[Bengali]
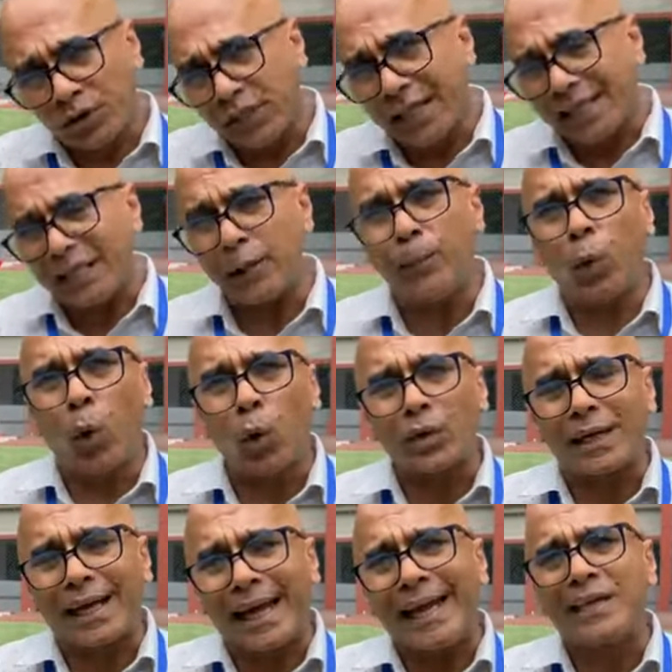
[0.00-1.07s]
প্রত্যেকটি
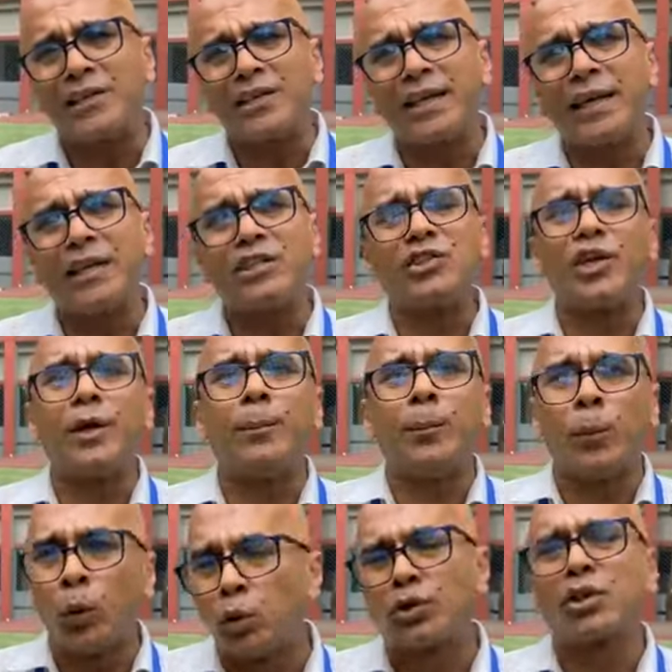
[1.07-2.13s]
ভোট কেন্দ্রের যে
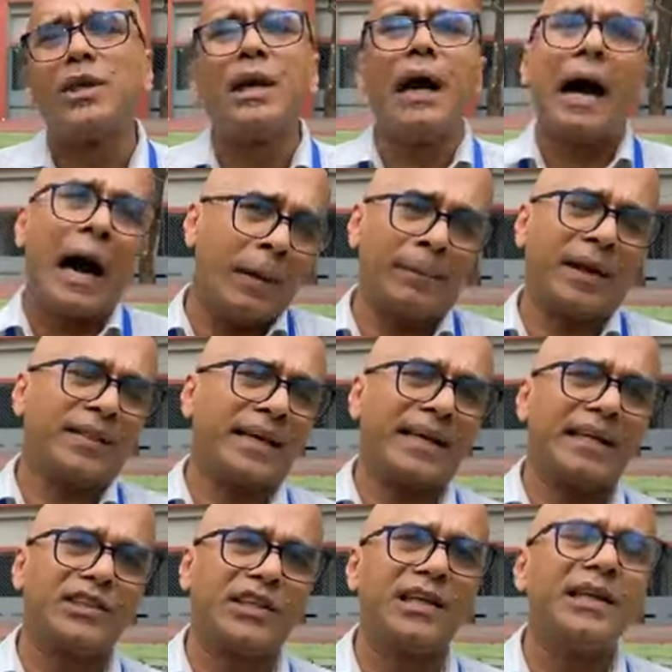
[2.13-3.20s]
বুথ আমরা
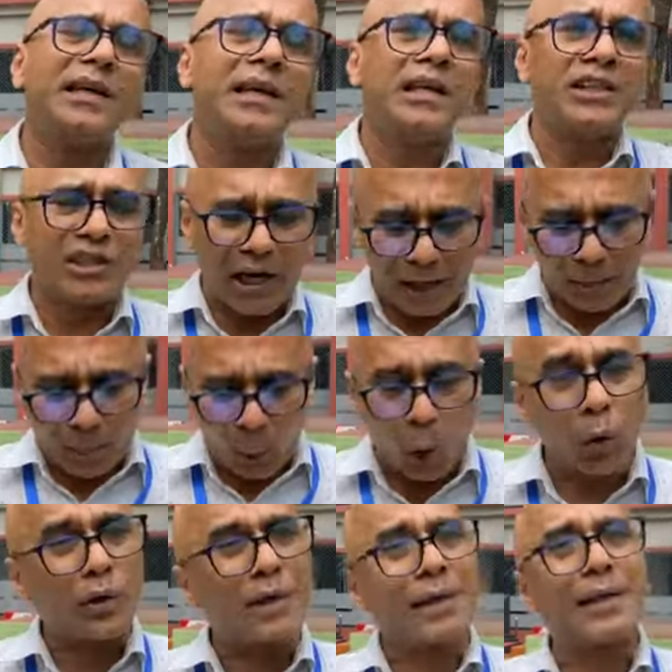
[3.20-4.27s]
দেখেছি সেই
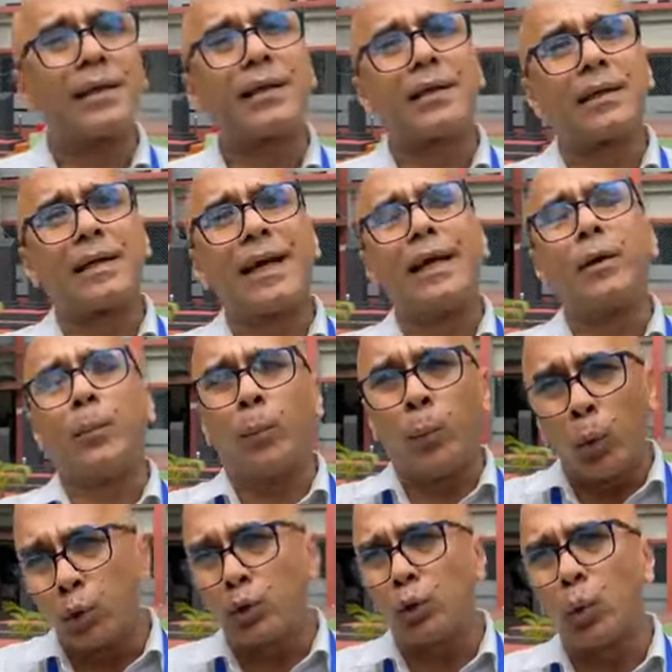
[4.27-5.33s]
ভোট ভোটের
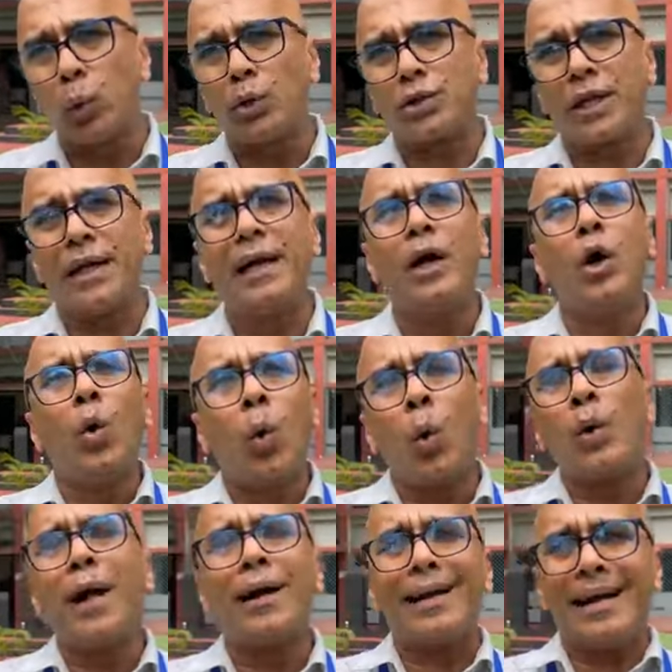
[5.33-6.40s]
বুথগুলোতে
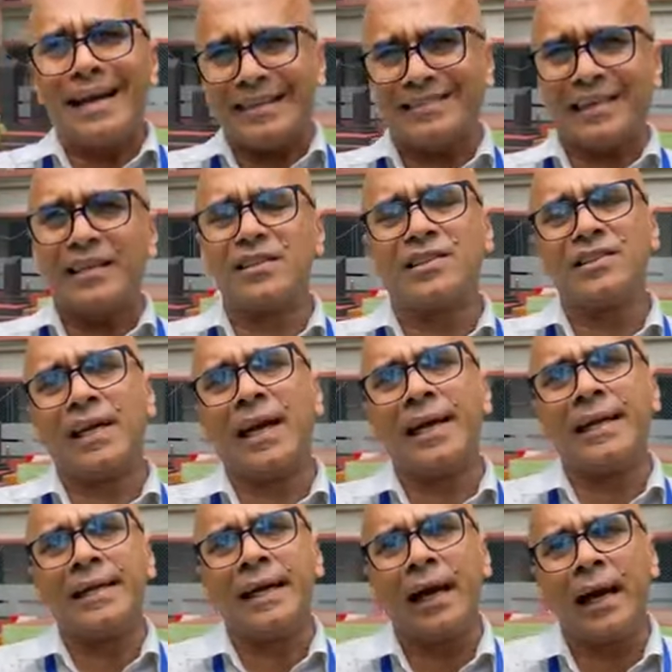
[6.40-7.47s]
ওনার এজেন্ট
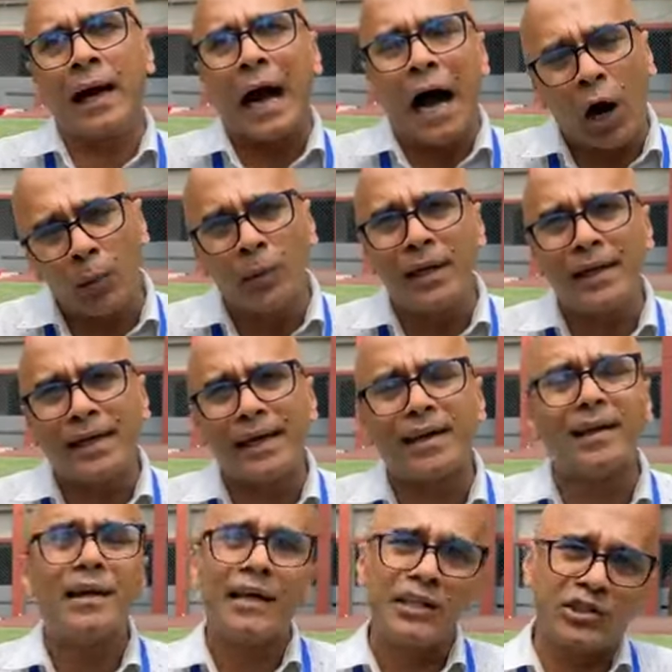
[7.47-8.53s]
এই আওয়ামী
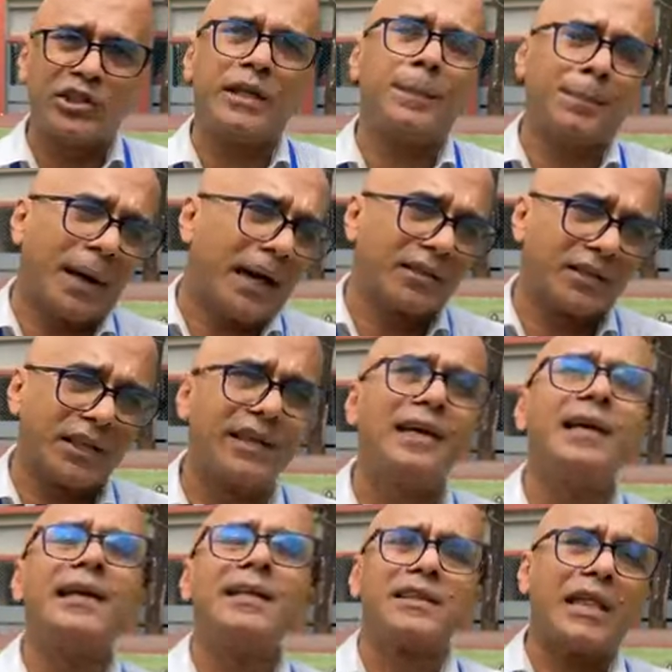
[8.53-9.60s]
লীগের যিনি
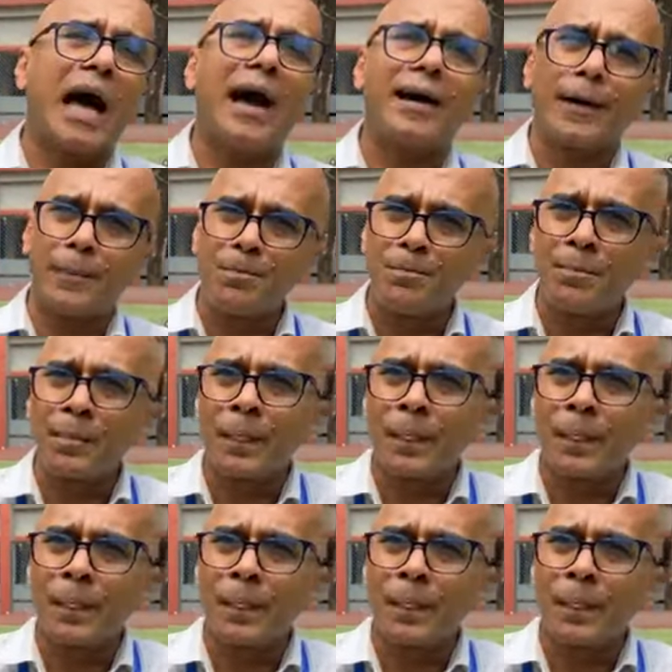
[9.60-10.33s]
প্রার্থী তার